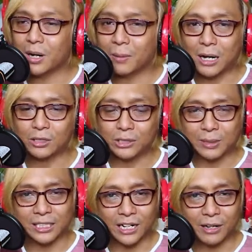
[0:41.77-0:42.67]
mga bago sa
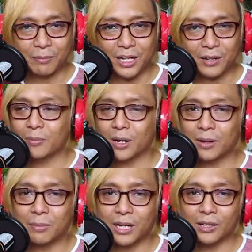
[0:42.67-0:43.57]
mata namin,
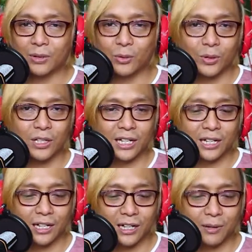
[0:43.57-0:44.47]
mga may cool
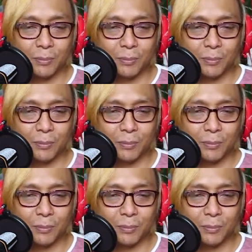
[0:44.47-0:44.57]
na